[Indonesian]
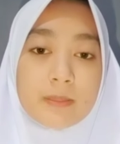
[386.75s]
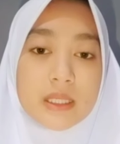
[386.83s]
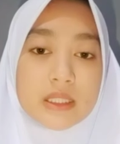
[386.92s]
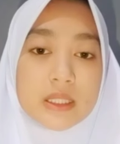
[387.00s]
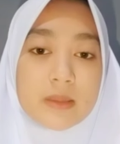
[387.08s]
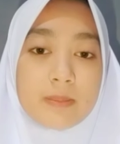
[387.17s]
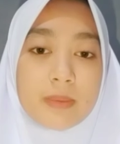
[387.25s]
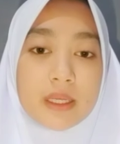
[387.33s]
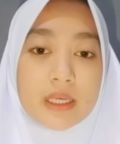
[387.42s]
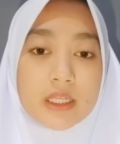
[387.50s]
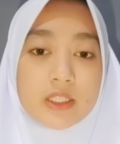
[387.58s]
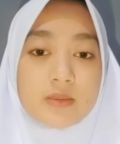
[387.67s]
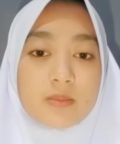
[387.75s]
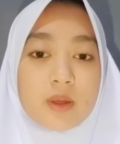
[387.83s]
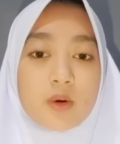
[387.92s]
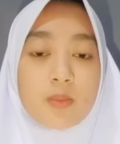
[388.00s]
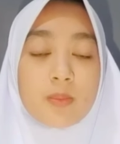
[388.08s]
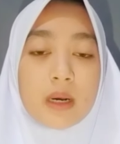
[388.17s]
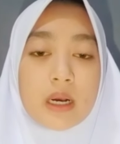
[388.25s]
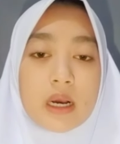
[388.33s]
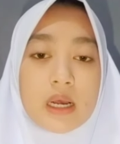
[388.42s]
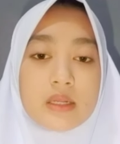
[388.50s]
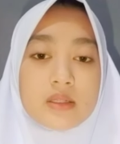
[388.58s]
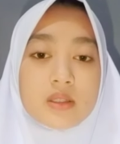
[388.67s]
pas deferens
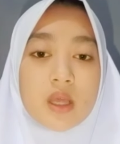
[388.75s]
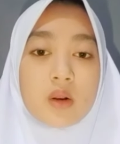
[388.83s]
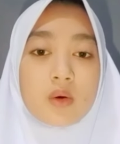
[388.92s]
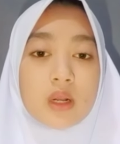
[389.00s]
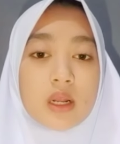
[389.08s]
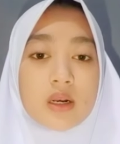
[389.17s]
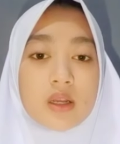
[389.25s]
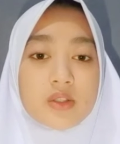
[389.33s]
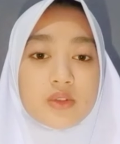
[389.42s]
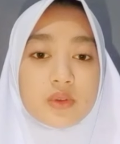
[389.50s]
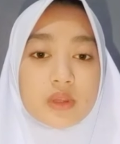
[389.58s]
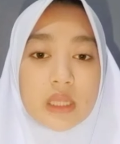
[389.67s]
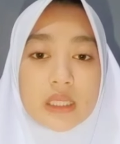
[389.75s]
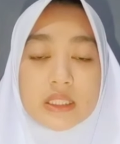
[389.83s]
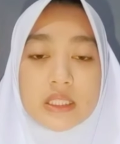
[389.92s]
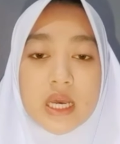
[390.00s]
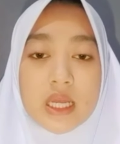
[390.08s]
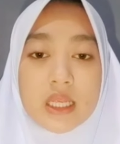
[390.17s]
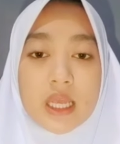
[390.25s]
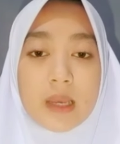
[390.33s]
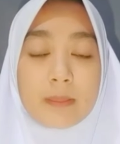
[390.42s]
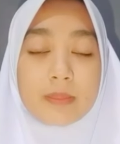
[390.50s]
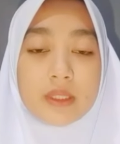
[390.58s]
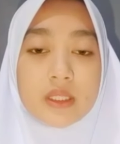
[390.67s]
merupakan saluran lanjutan dari
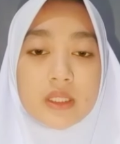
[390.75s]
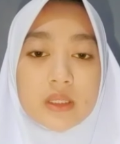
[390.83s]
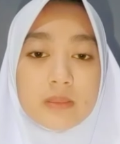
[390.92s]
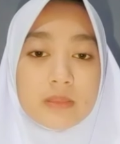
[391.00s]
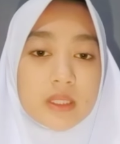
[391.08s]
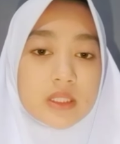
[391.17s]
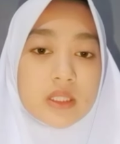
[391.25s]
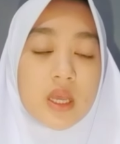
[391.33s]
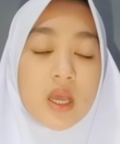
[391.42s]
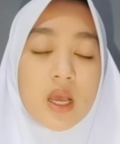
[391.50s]
epididymis.